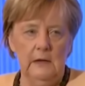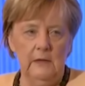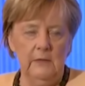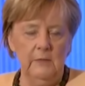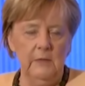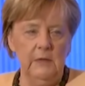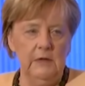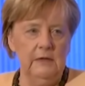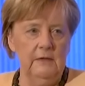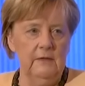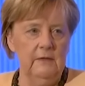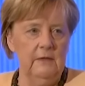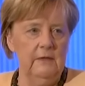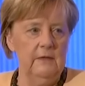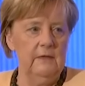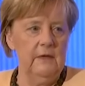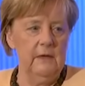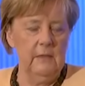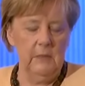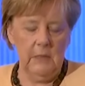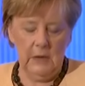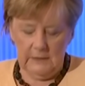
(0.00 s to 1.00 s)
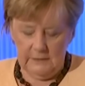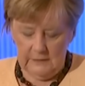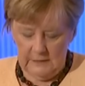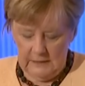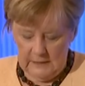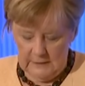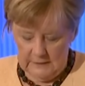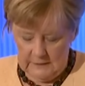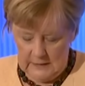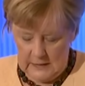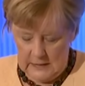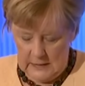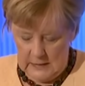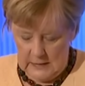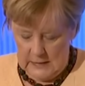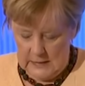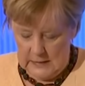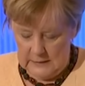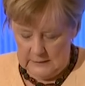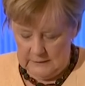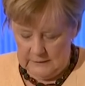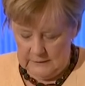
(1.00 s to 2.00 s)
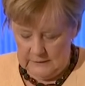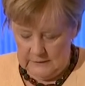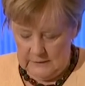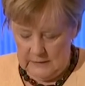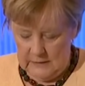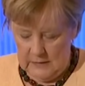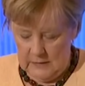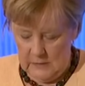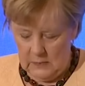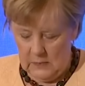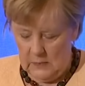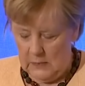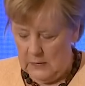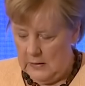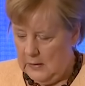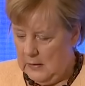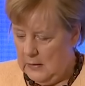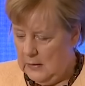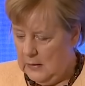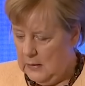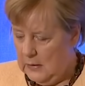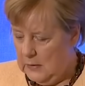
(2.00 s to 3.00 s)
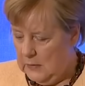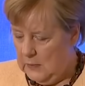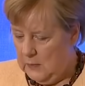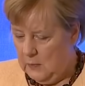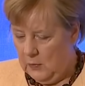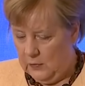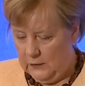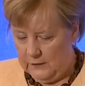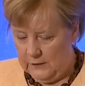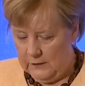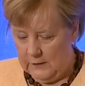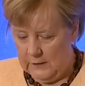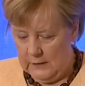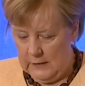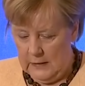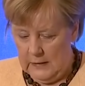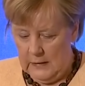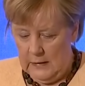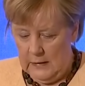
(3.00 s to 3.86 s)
dass man dieses Thema sehr, sehr ernst nehmen äh, muss.